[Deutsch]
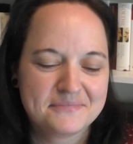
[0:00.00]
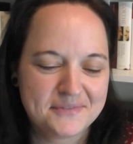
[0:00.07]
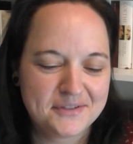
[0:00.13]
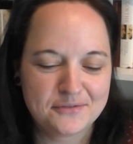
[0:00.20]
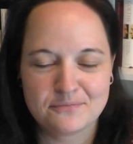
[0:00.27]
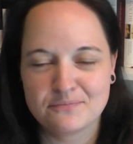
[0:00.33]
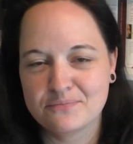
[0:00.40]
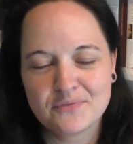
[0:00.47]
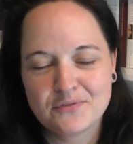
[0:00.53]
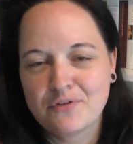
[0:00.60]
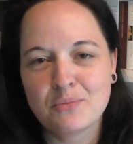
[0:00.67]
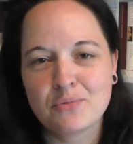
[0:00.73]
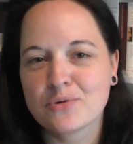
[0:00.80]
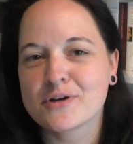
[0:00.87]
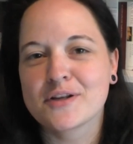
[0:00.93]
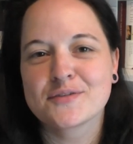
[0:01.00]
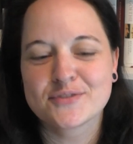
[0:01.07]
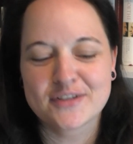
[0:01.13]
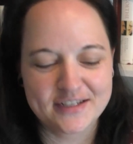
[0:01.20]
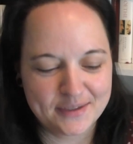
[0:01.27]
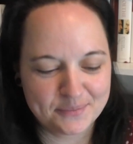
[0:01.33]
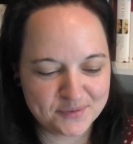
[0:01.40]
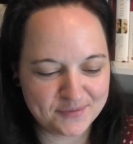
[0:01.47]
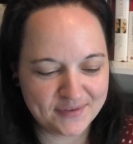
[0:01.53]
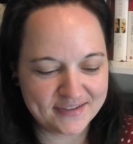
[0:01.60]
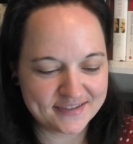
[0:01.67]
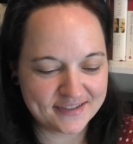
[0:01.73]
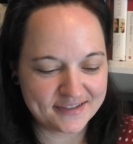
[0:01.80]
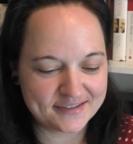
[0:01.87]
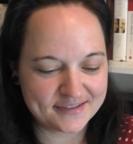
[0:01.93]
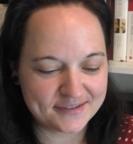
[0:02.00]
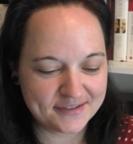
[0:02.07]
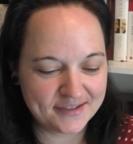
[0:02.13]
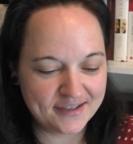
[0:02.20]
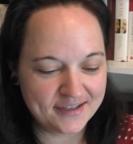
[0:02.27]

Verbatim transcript: Ich verbuche das unter Lebensweisheiten.